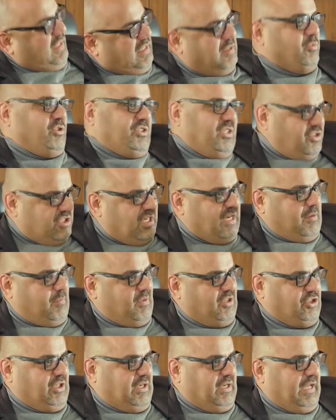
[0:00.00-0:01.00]
يعني مستشار
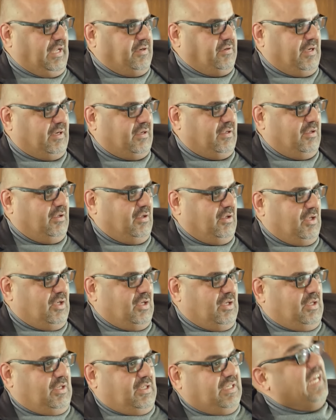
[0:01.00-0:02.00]
ما شاء الله هناك نعم
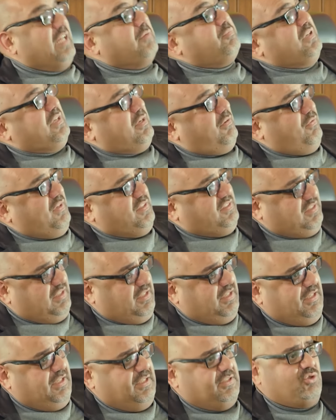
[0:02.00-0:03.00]
يعني بتعرف
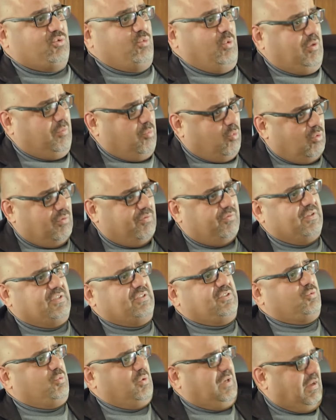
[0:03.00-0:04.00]
للسيريس
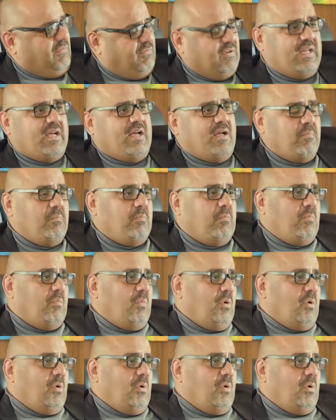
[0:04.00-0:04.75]
والموفيز والافلام